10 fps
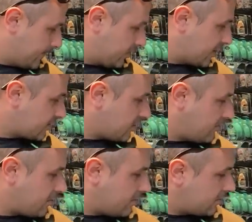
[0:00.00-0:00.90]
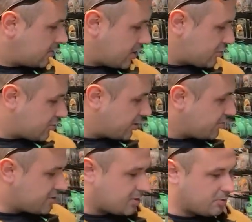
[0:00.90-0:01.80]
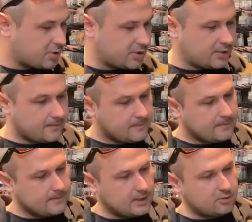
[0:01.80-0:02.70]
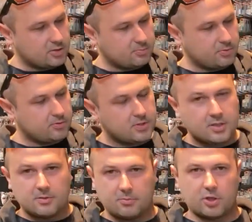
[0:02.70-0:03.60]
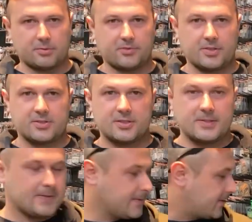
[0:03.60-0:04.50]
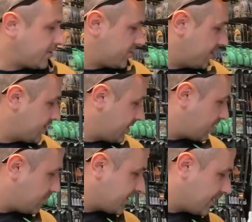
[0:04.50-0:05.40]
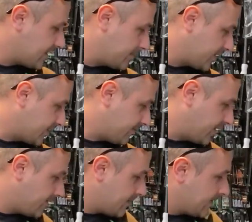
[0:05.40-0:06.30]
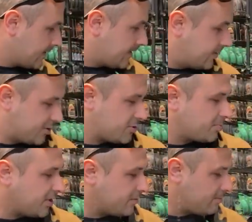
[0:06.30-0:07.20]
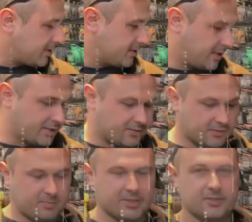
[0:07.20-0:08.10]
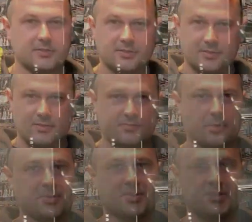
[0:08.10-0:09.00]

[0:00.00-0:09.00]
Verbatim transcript: Dodatkowo każdy czajniczek posiada tego typu pokrowiec. Także znakomita alternatywa na szybkie wypady, jak i wypady w gronie